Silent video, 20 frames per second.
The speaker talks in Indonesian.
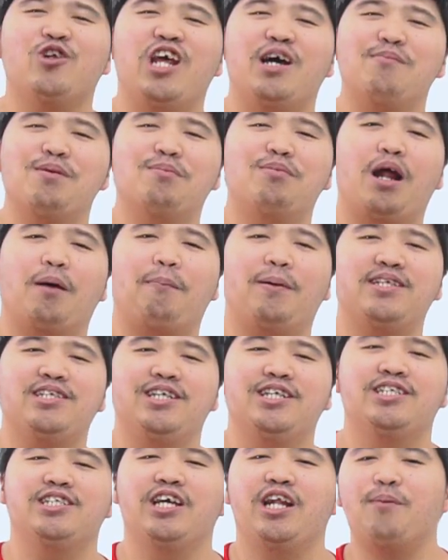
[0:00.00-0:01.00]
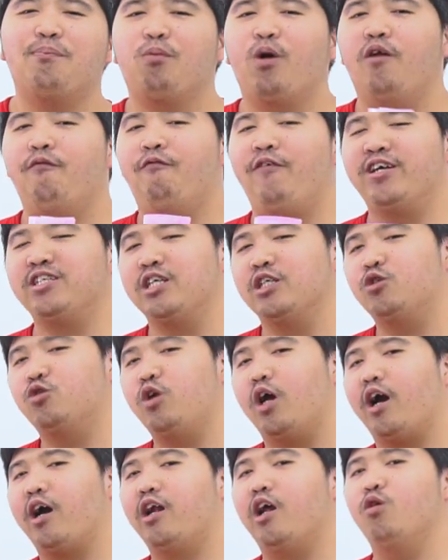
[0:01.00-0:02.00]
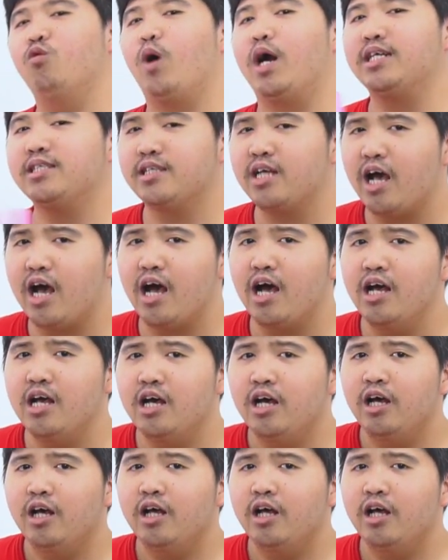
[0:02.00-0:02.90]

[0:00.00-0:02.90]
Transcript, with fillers: itu dia beberapa ciri-ciri Polyflex yang sudah kada luarsa.